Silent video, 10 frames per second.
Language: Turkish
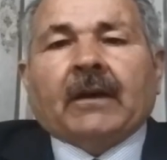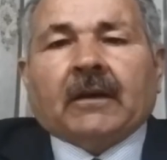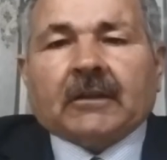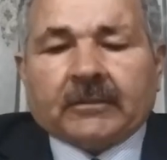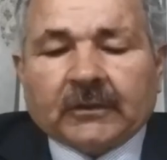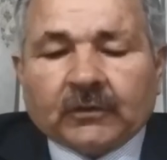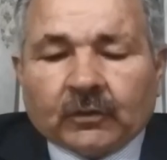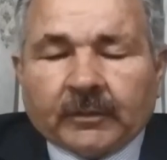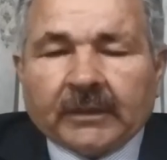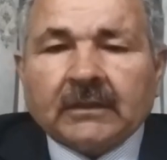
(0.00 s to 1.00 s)
Haşmet
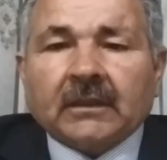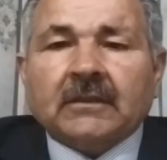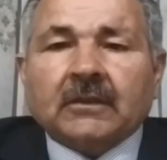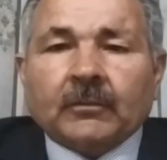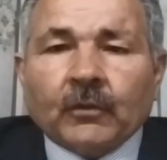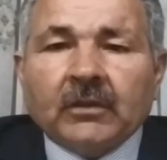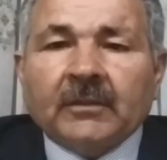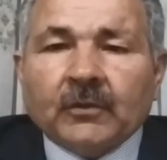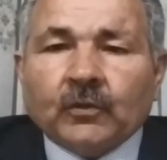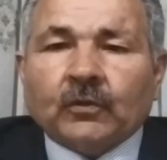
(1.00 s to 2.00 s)
rububiyet ancak böyle
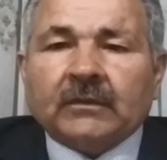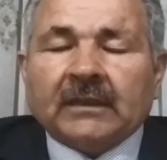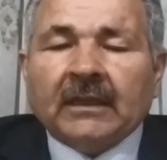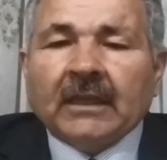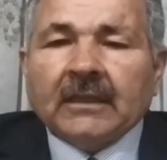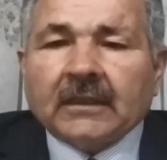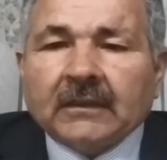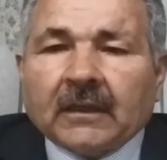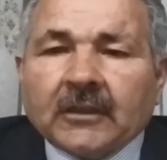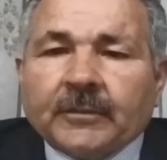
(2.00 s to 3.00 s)
bir yurtta kendi
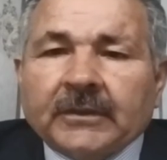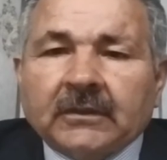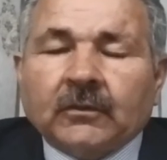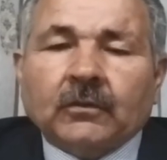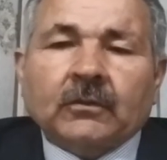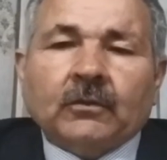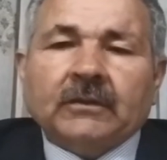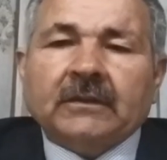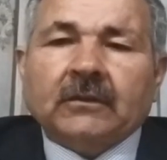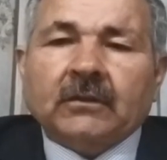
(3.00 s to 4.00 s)
haşmetini
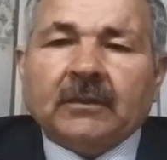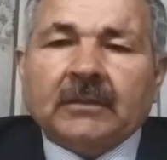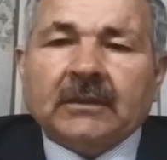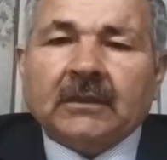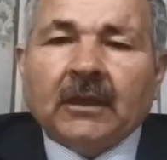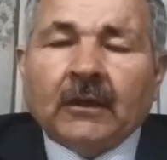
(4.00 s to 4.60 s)
ortaya koyabilir.